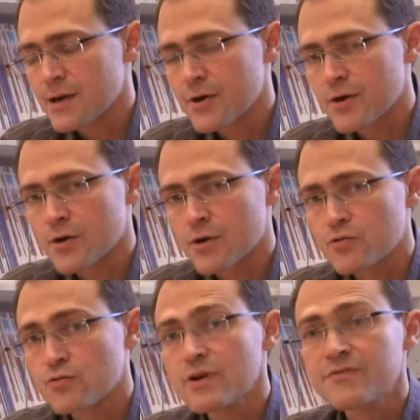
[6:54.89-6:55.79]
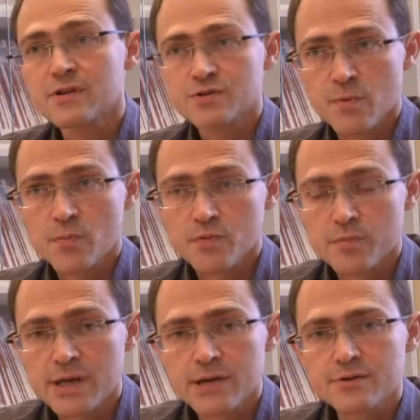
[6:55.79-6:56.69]
euh, tous les financements
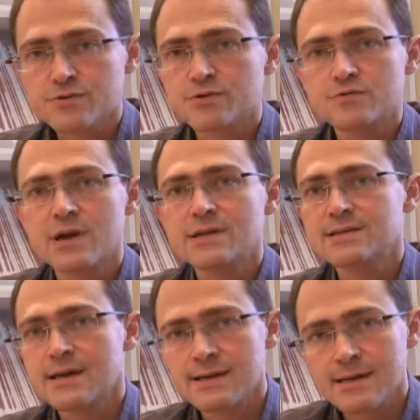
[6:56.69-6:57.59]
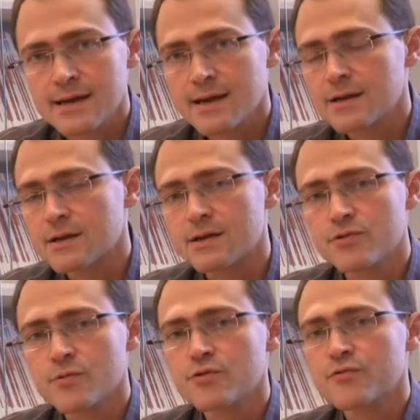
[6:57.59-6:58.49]
publics, que ce soit les ANR, les,
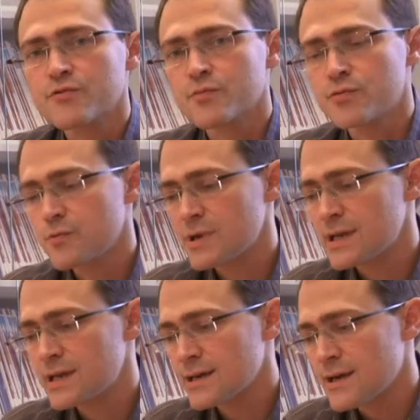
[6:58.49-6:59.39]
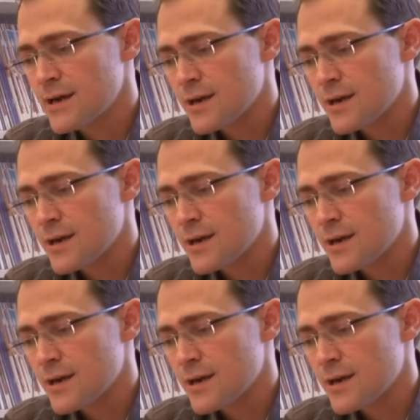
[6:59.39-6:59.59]
demandes de fonds publics,